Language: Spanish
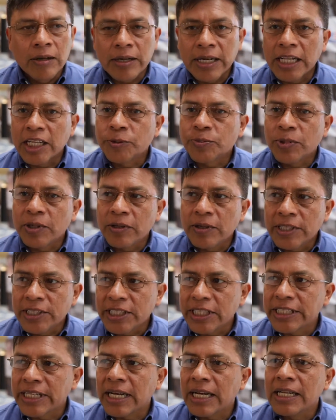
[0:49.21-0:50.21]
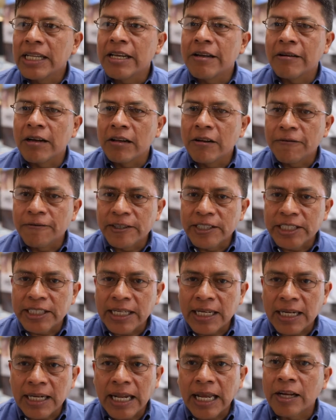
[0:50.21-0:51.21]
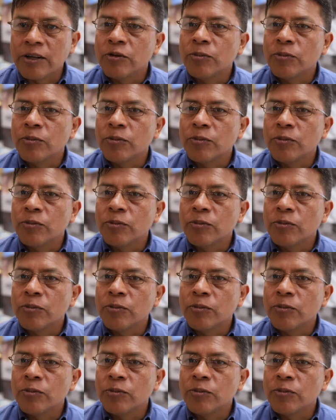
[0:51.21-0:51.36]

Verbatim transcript: Lo que les puedo decir ya a nivel oficial,